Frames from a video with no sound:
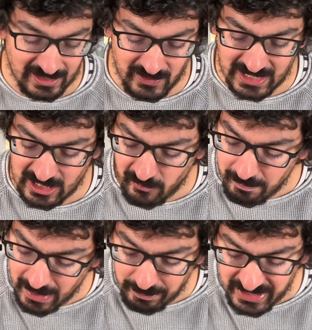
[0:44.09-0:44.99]
Also wie gesagt, auf dem
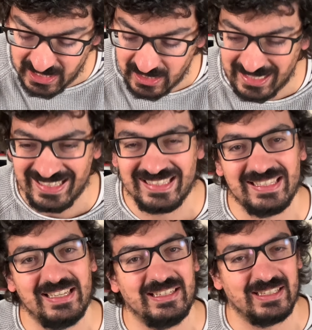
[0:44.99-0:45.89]
Papier ist
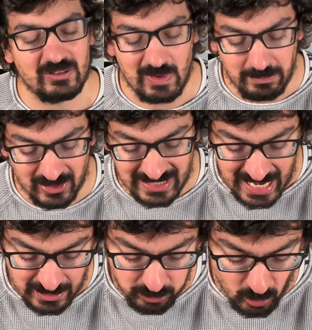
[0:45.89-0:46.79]
das OnePlus
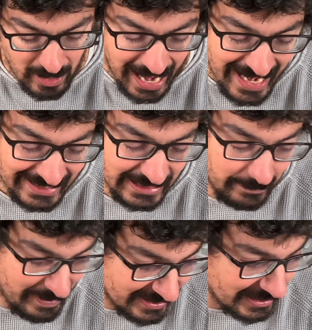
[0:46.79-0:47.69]
8 Pro
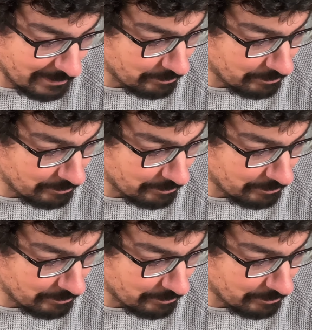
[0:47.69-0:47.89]
eigentlich besser.